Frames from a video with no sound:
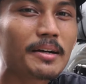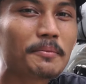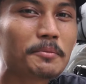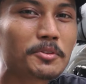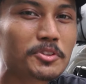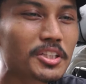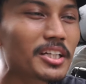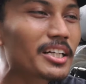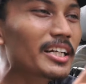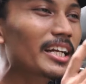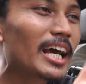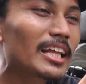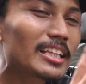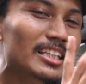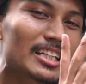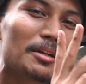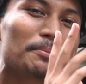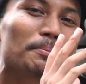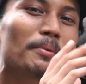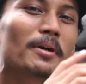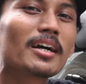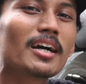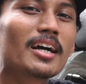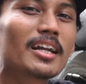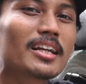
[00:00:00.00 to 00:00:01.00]
Maksudnya kelihatan
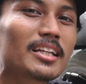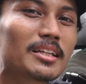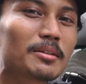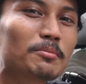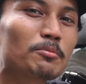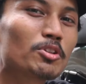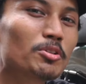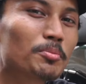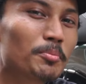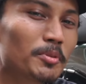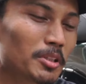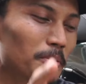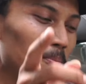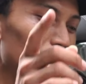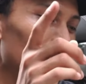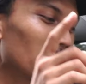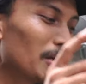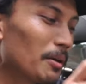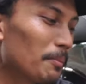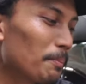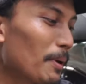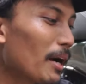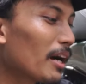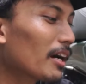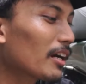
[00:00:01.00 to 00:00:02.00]
apa enggak nih buat teman-teman
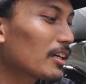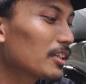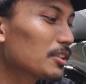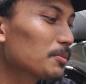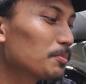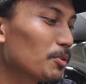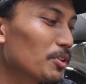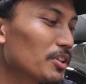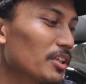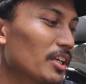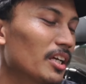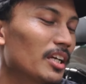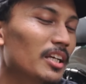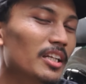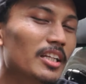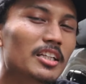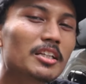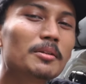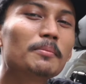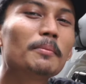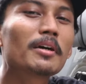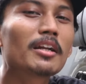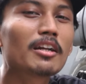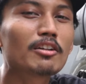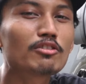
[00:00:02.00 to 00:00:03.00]
yang pakai spion kayak gini
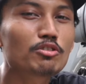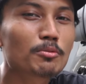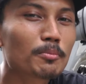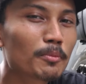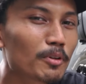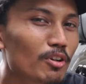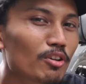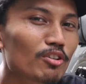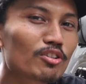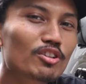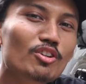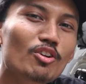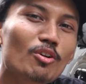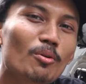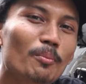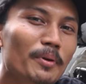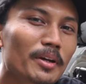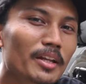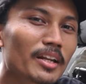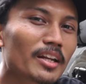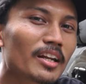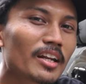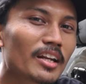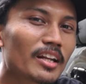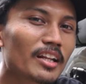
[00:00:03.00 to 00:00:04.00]
gimana coba dong di
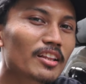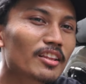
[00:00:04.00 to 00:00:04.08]
komen.